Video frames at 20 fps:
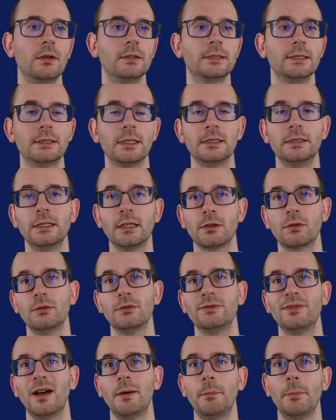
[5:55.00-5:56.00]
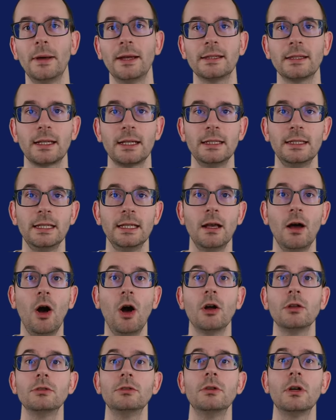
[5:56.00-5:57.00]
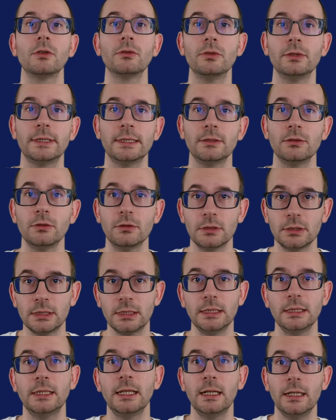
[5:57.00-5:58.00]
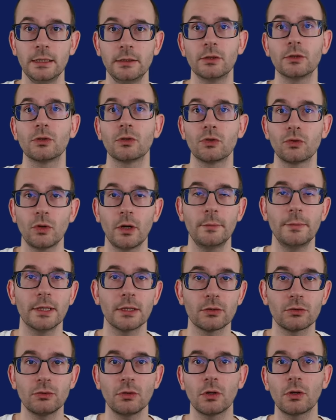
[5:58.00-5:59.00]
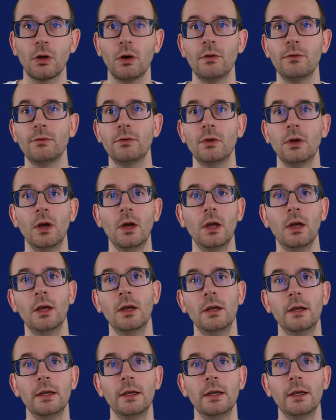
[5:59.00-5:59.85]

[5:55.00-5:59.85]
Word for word: c'est-à-dire qu'on ne va pas trader en dehors de ces zones, si tel est notre choix, bien sûr, quand on veut euh,